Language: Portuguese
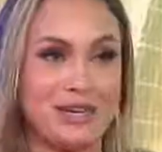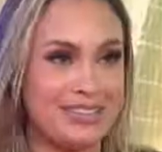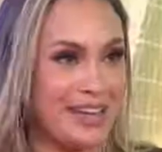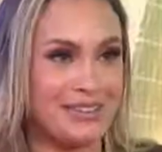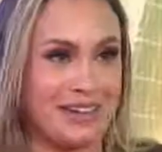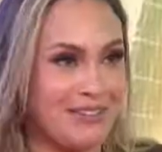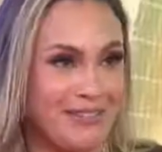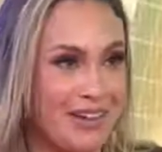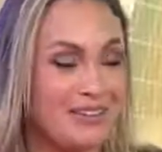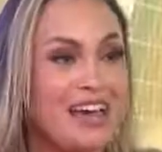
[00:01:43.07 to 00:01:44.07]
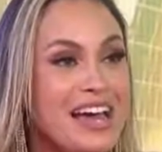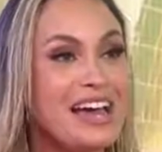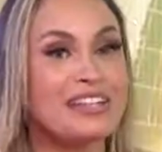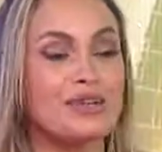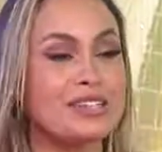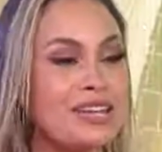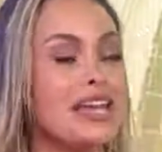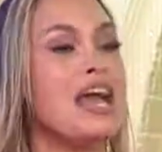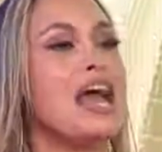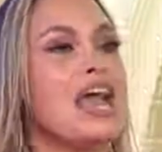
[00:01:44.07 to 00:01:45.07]
inteiro tava vendo. Então,
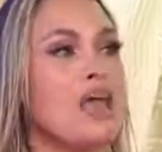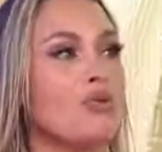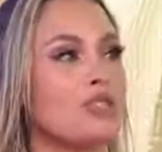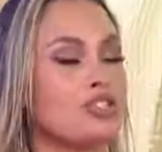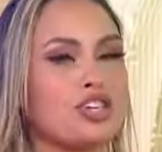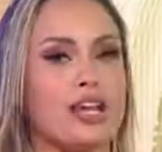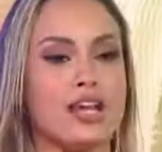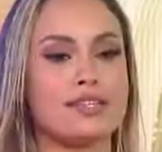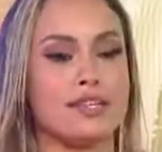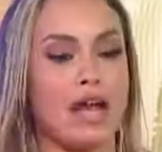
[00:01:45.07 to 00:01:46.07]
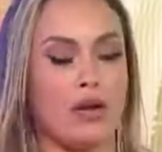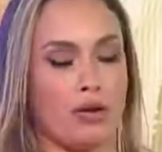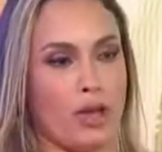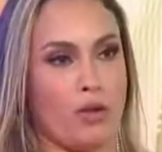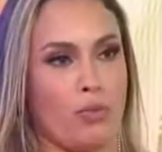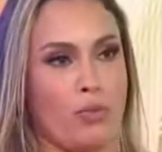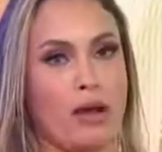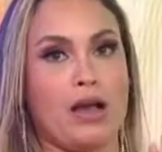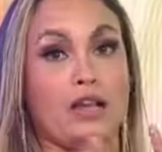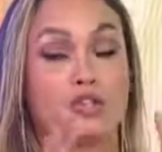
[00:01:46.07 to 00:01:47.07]
assim, eu cheguei assim, eu
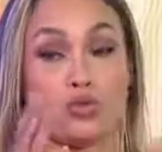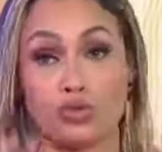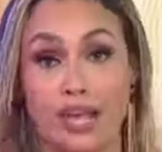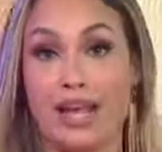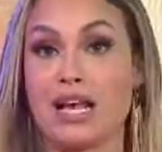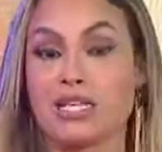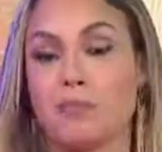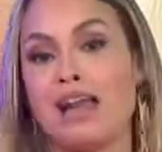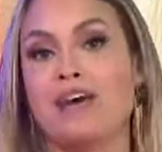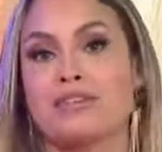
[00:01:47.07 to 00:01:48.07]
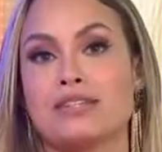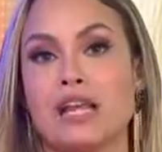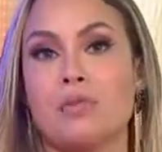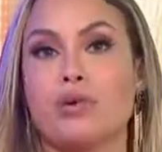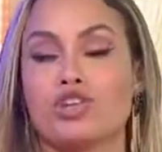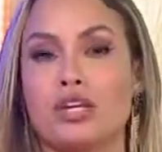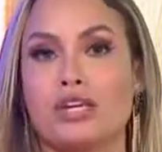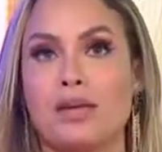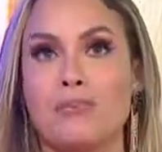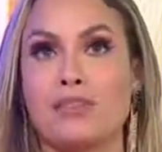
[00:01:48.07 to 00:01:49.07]
escutei as palavras dela porque eu achei
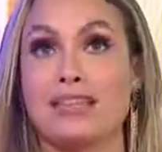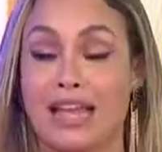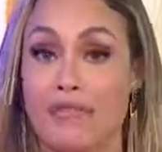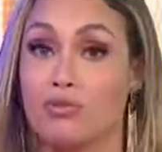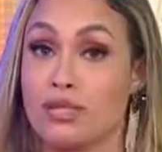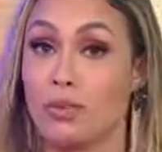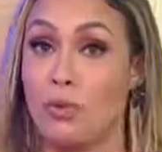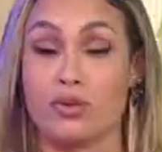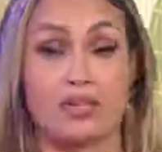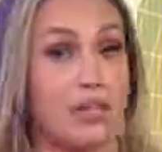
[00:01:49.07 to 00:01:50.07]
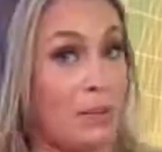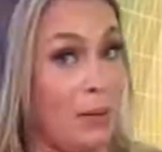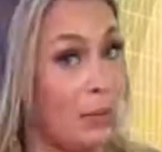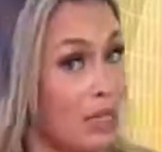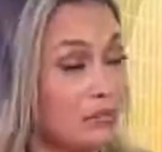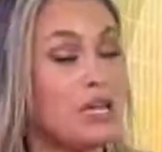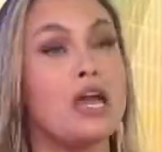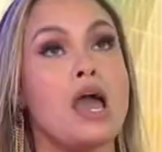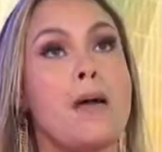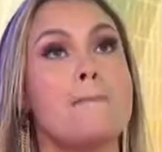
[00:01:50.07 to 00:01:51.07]
que estavam sendo boas sim pra mim.
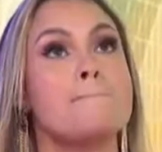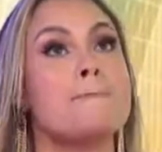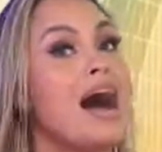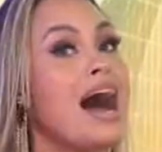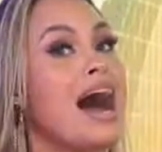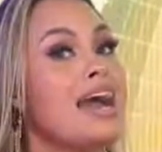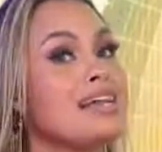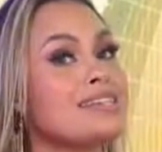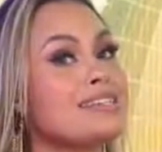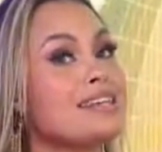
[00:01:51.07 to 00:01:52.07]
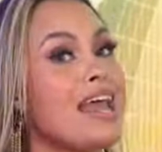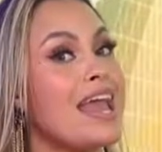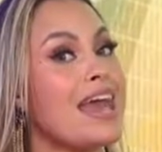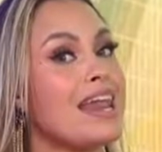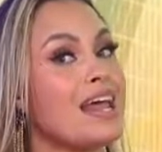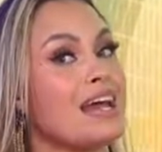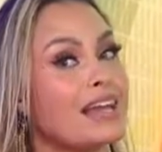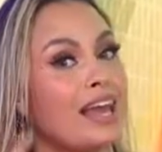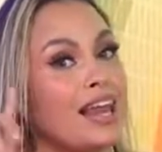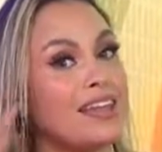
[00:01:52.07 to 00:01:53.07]
Mas era
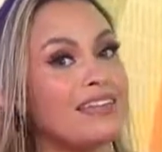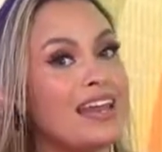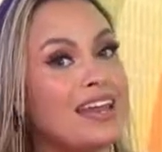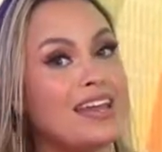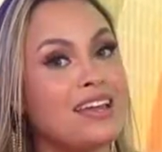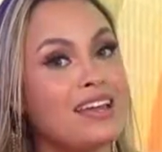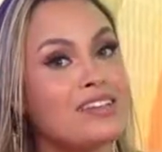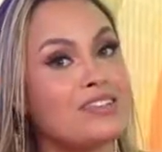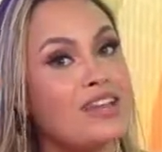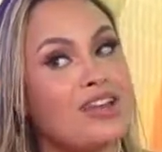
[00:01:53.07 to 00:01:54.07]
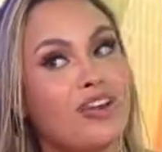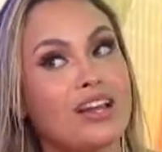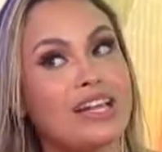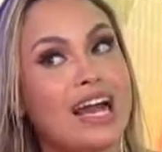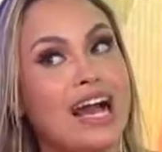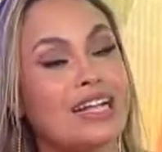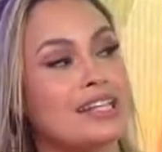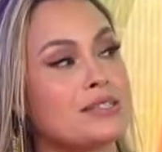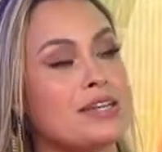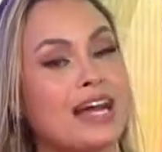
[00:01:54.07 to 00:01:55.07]
aquela anteninha aqui assim, ó,
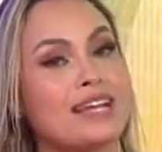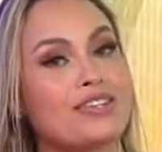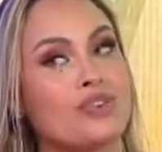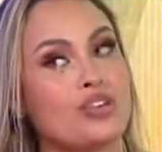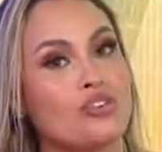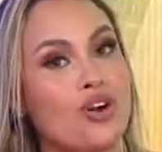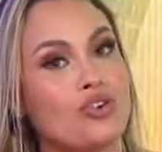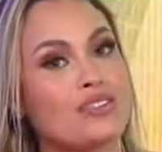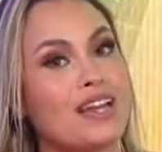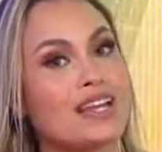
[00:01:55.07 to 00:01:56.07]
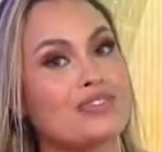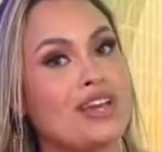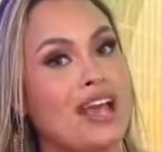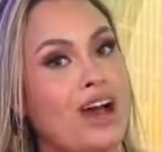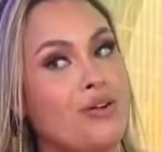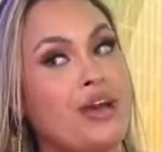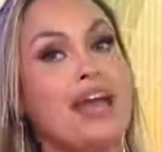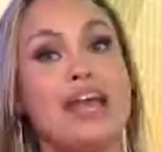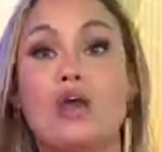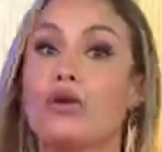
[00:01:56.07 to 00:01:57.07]
ligada. Será que isso é jogo? Será que isso é real?
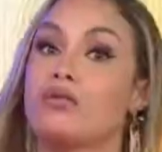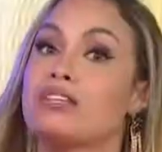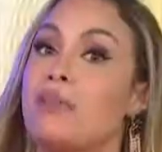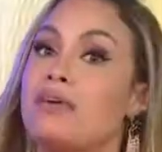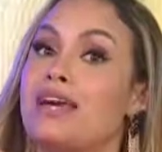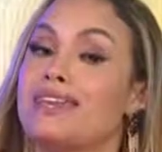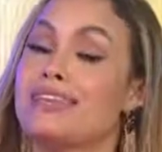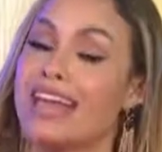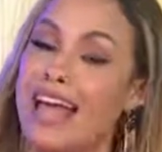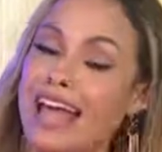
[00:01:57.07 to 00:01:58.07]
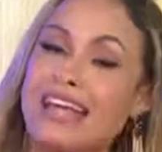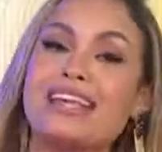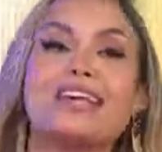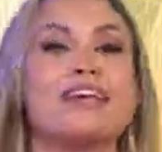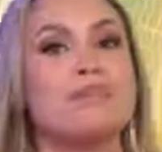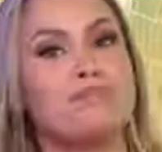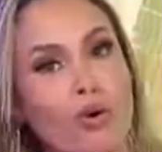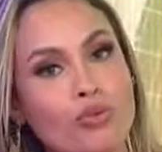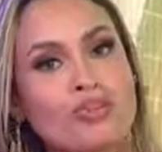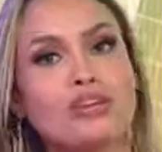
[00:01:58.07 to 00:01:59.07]
Eu não sabia até que
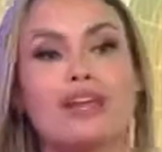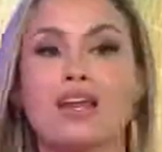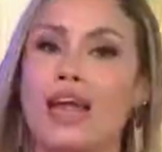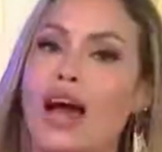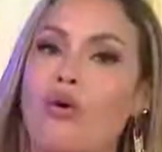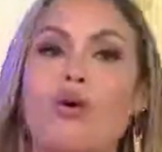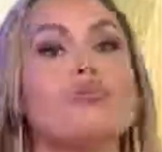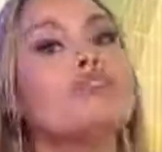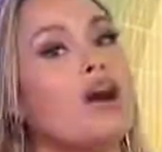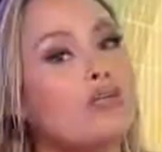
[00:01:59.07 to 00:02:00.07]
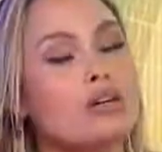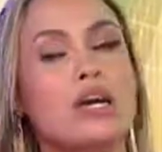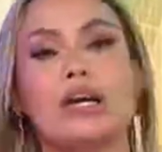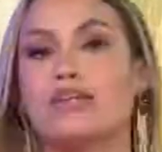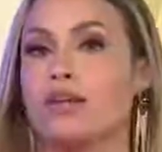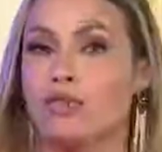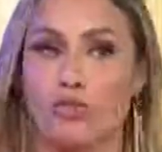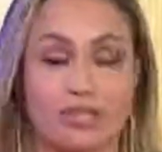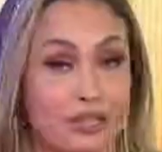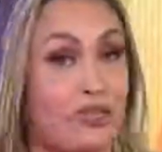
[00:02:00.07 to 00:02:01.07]
ponto aquilo era real ou não. Então
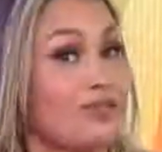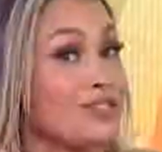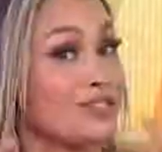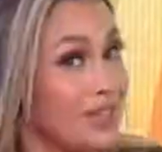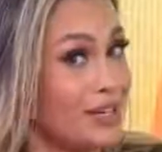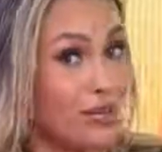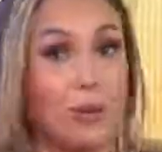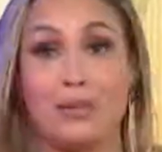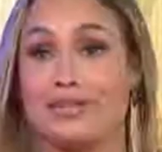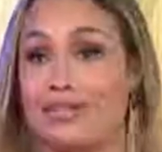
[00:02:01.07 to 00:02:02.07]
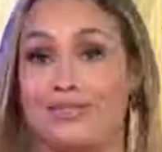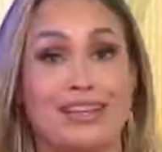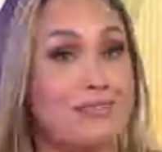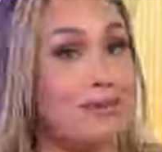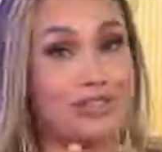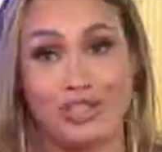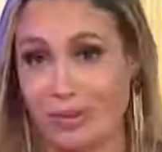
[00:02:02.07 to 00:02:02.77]
vocês todos viram, eu não preciso nem mentir